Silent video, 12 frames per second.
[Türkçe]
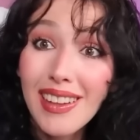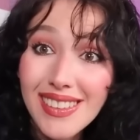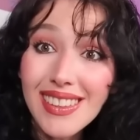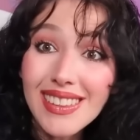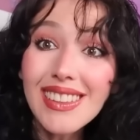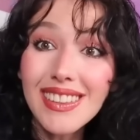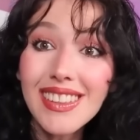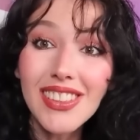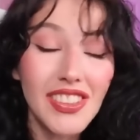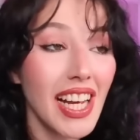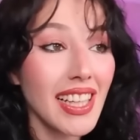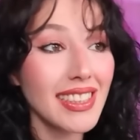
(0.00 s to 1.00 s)
Mantıklı
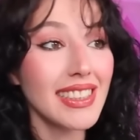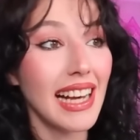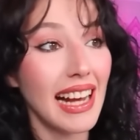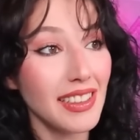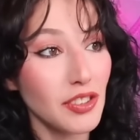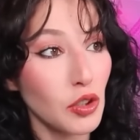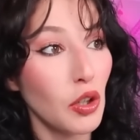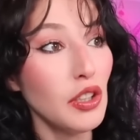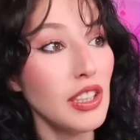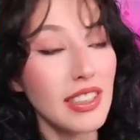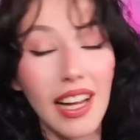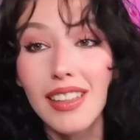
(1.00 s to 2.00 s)
gel.
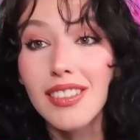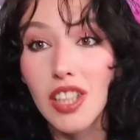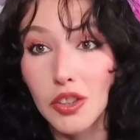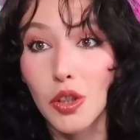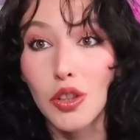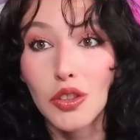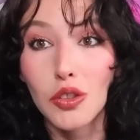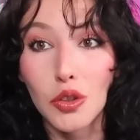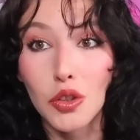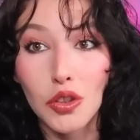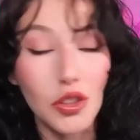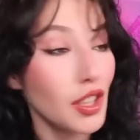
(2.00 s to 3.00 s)
sonradan jeton
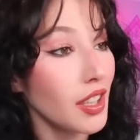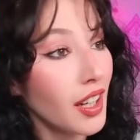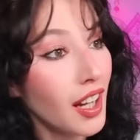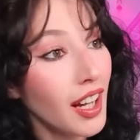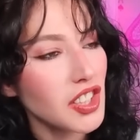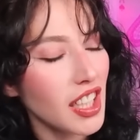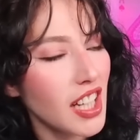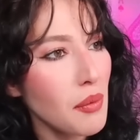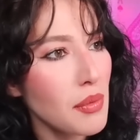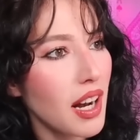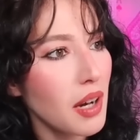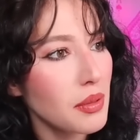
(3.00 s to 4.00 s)
düştü. Şaka
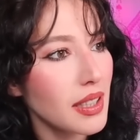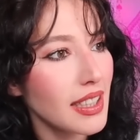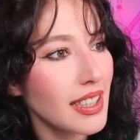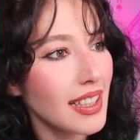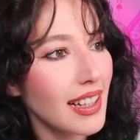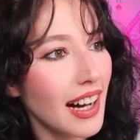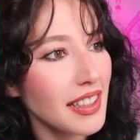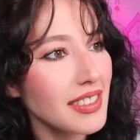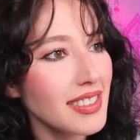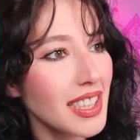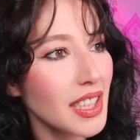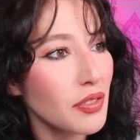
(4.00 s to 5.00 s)
mı abi?
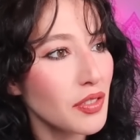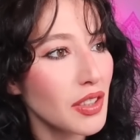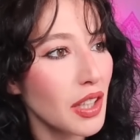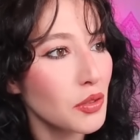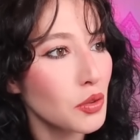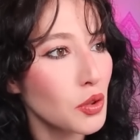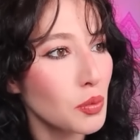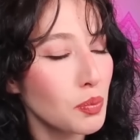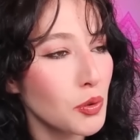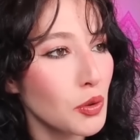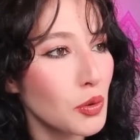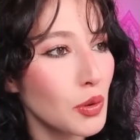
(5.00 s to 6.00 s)
Hangi tarafından tutup
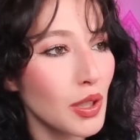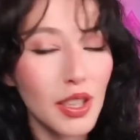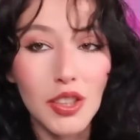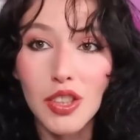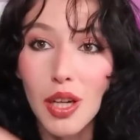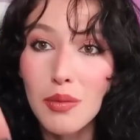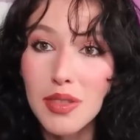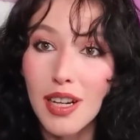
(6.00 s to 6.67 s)
bunu kullanacağım?